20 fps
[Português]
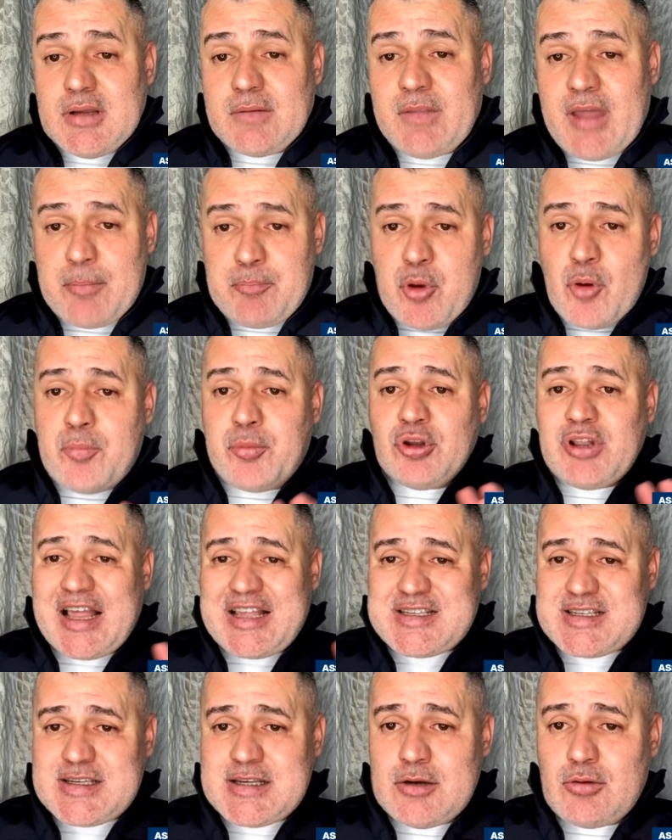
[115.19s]
na
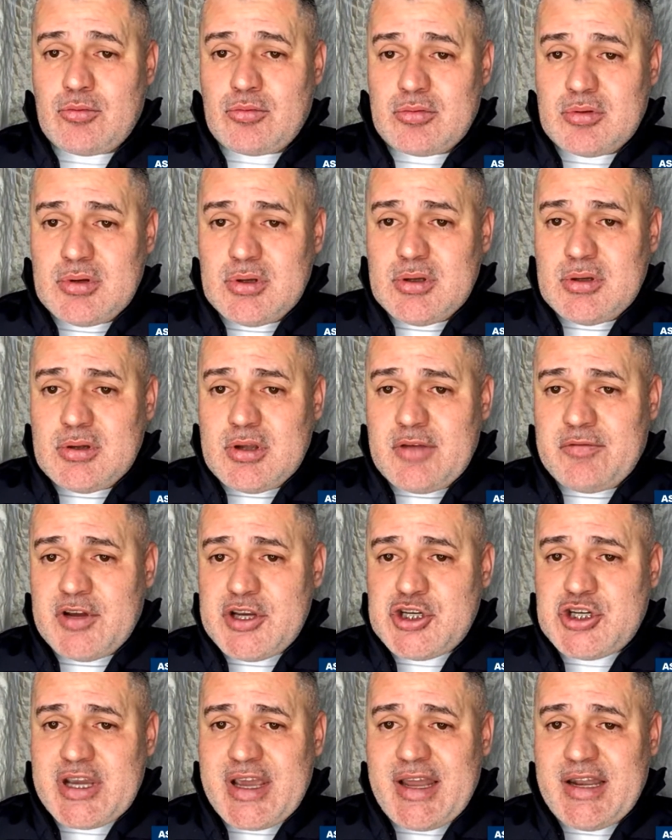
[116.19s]
população
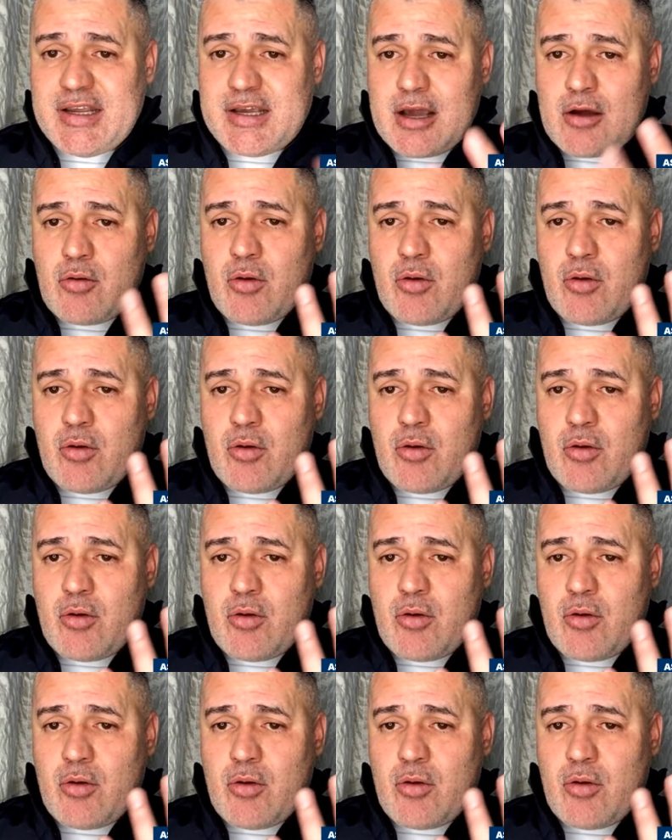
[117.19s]
evangélica,